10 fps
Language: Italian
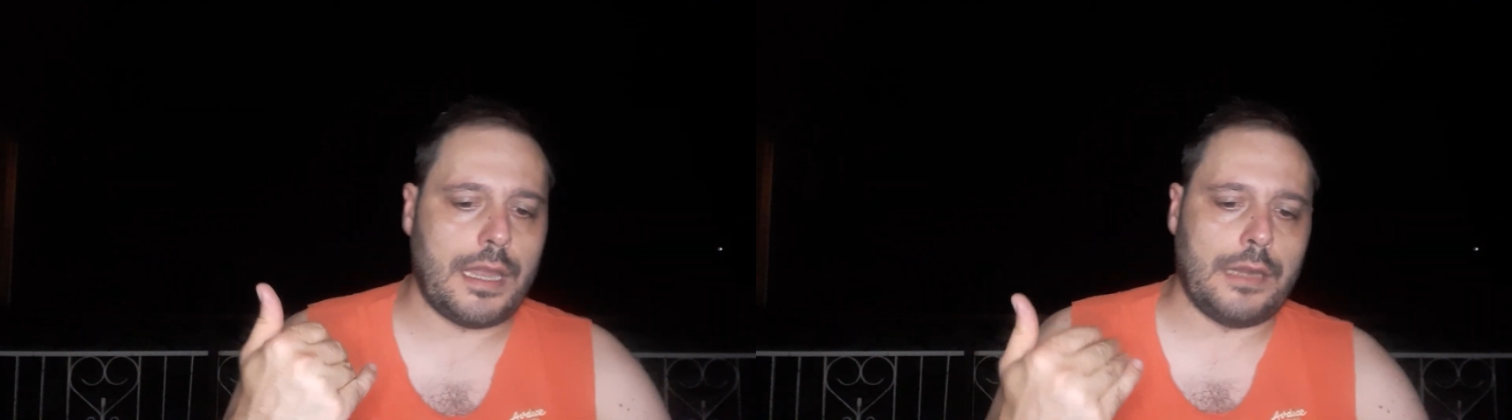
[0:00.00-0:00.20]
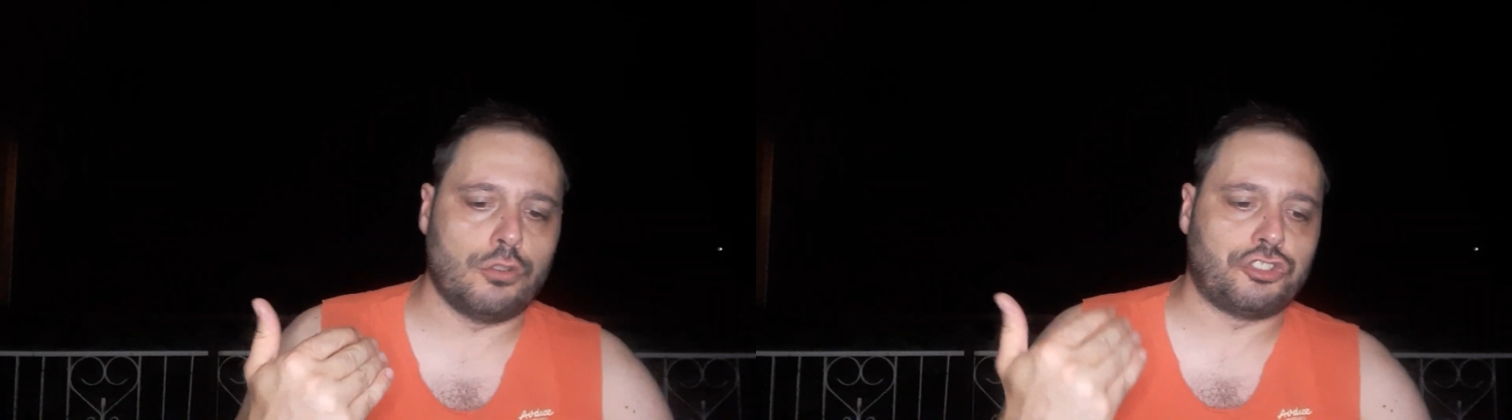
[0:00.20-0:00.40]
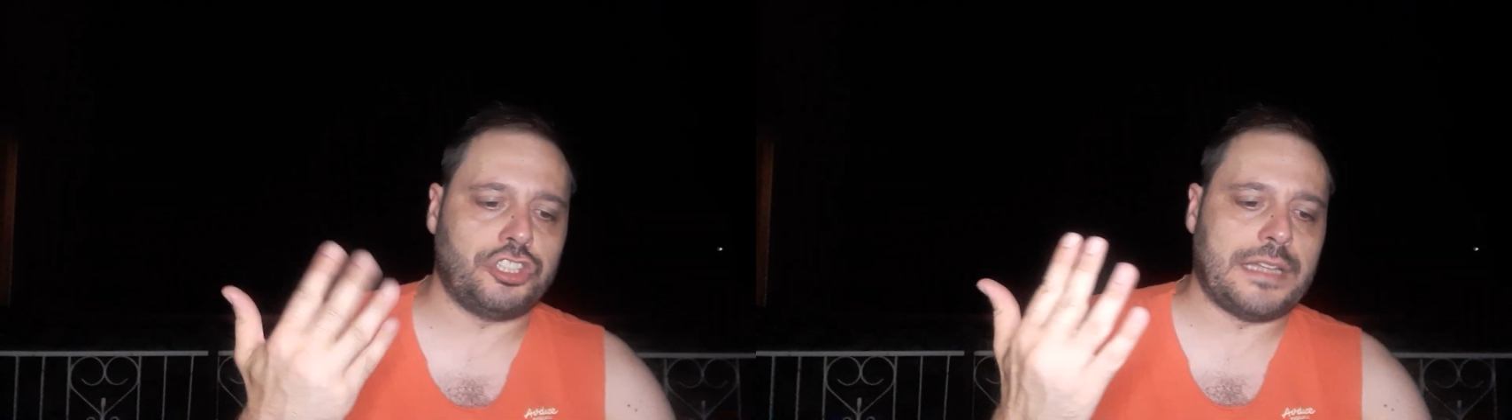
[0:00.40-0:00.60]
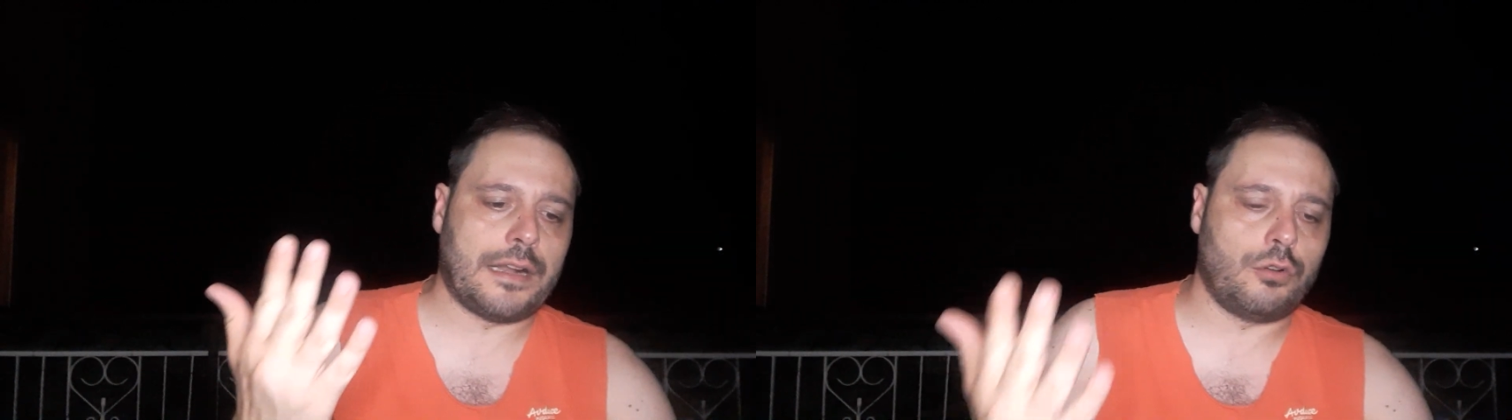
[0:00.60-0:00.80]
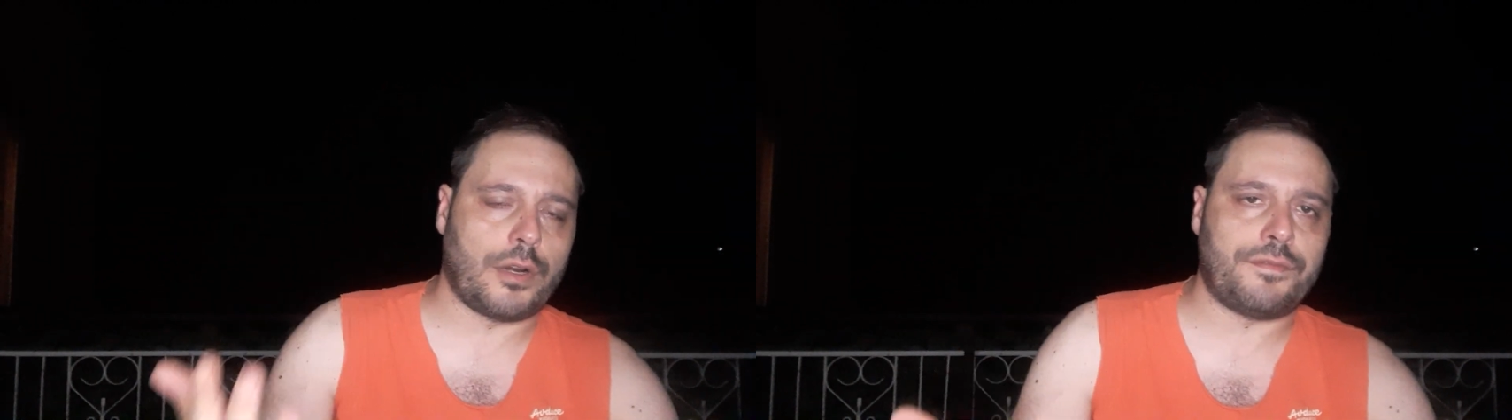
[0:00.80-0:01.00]
e non si dà
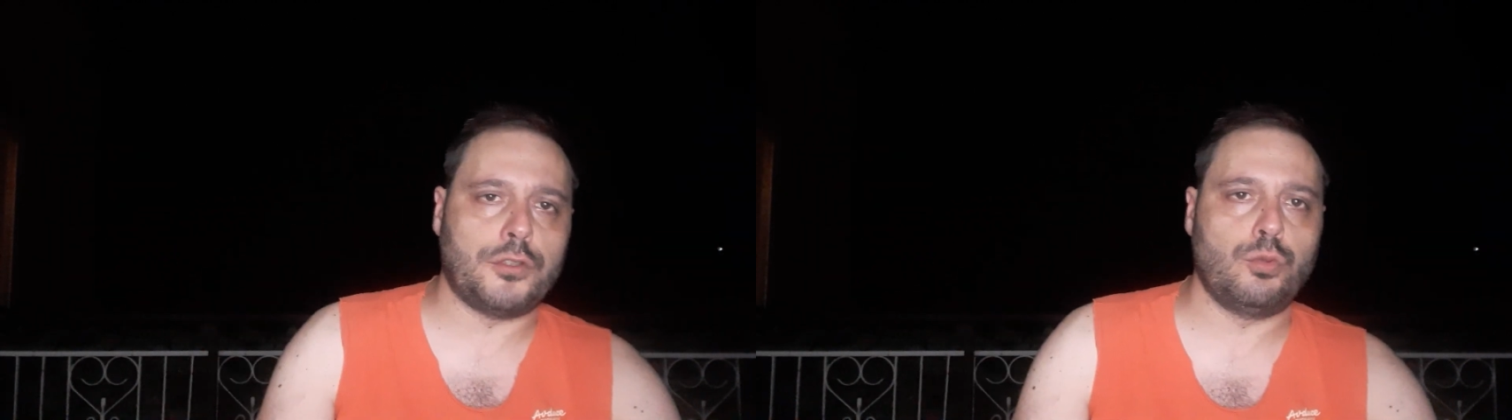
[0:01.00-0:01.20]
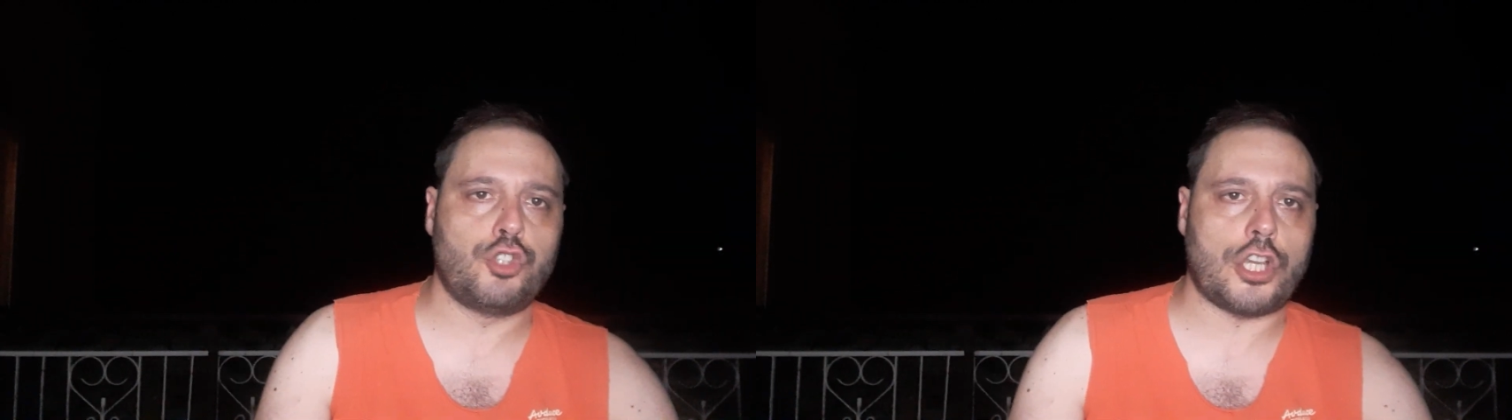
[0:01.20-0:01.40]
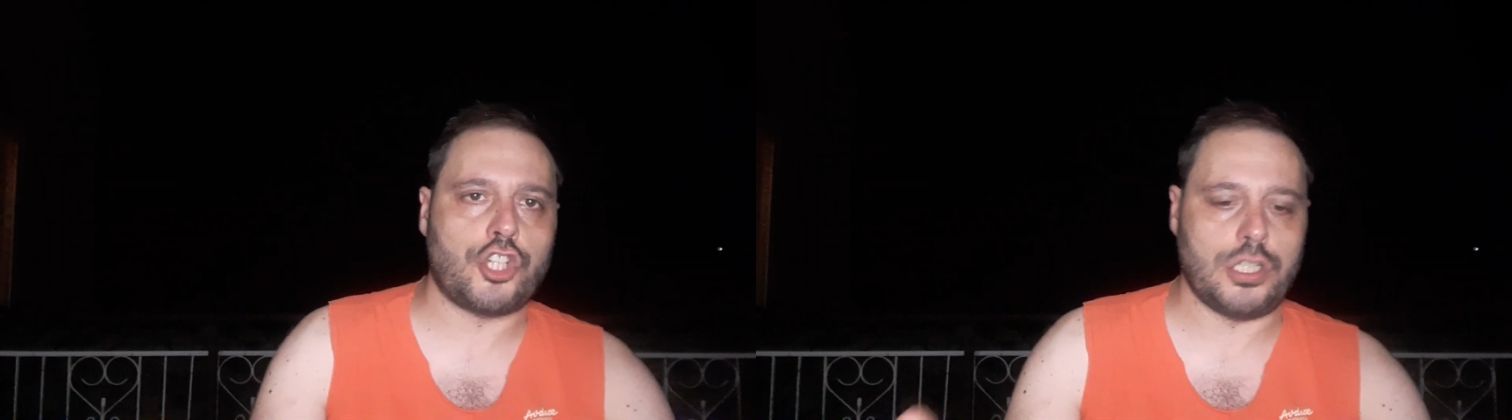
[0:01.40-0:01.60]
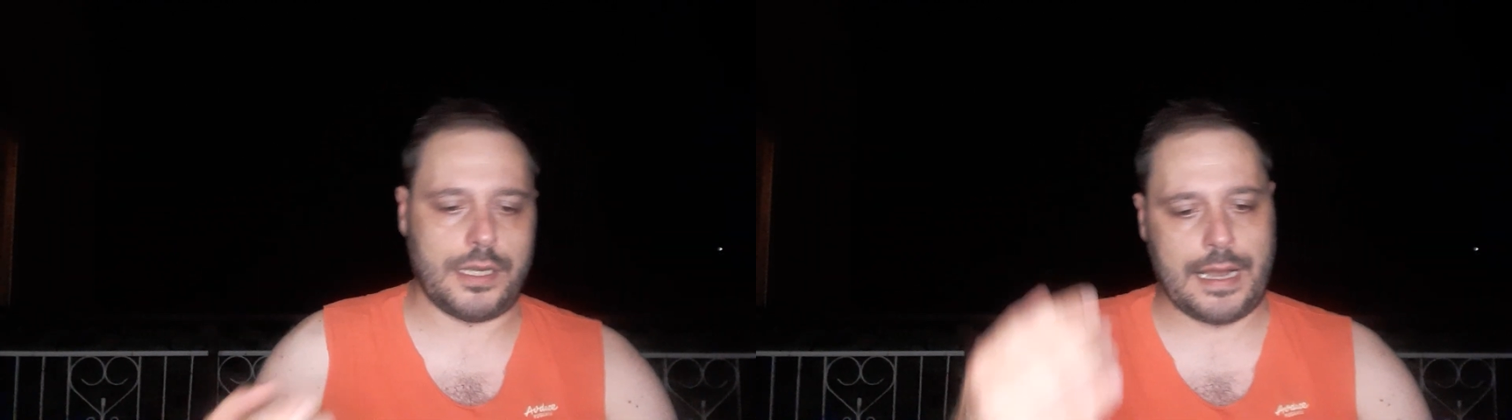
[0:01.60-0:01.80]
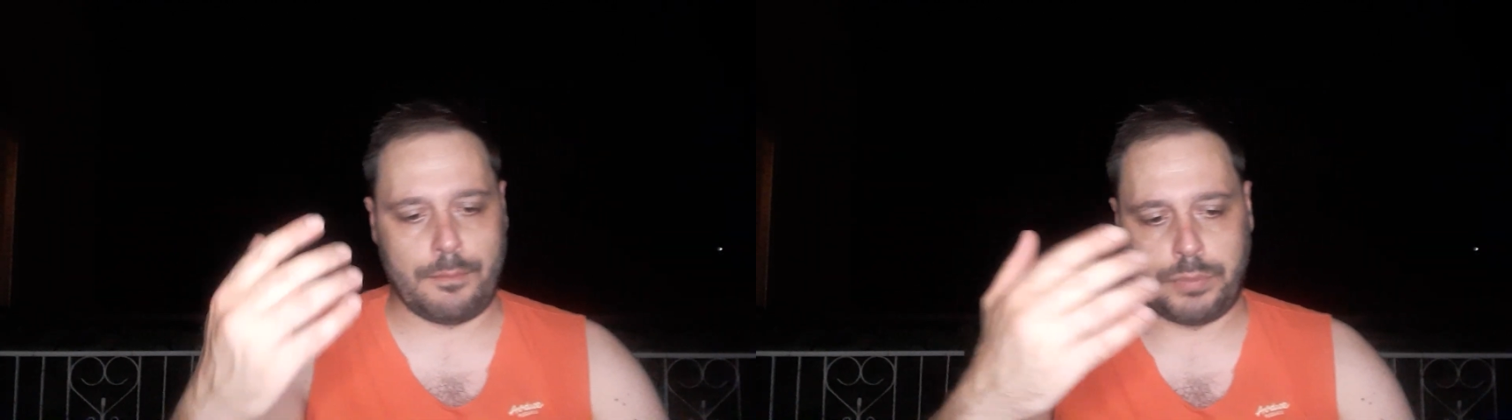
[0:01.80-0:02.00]
ancora fiducia a
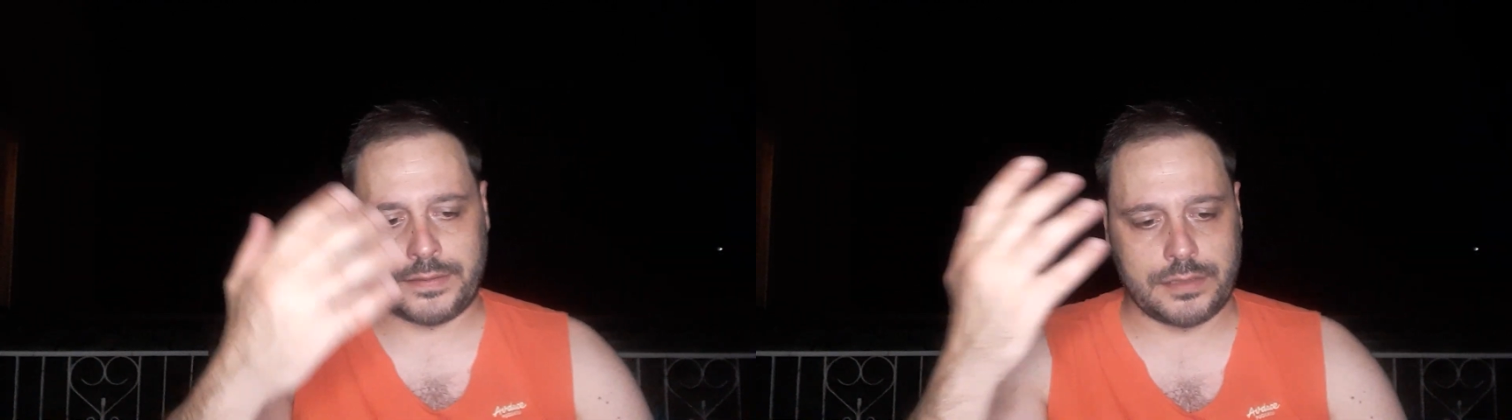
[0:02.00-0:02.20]
CDK.